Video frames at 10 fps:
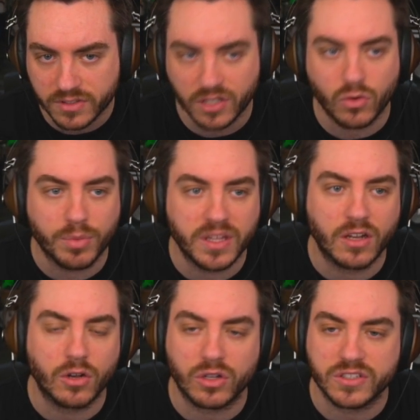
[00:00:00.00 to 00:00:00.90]
c'est
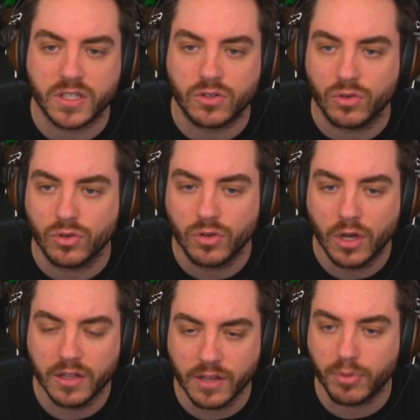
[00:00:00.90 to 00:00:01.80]
compliqué de leur dire que
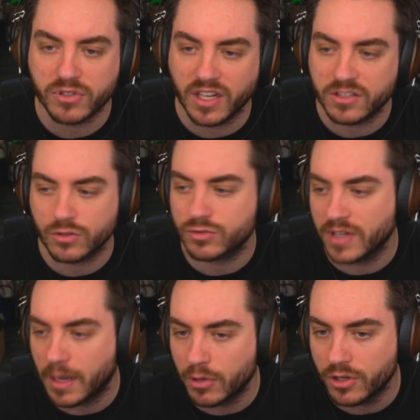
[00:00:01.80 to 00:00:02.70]
n'importe quelle extension
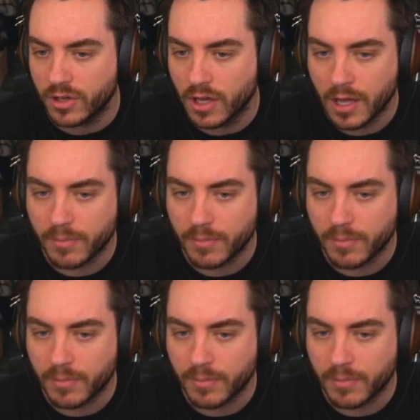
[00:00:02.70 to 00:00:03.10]
est la bonne.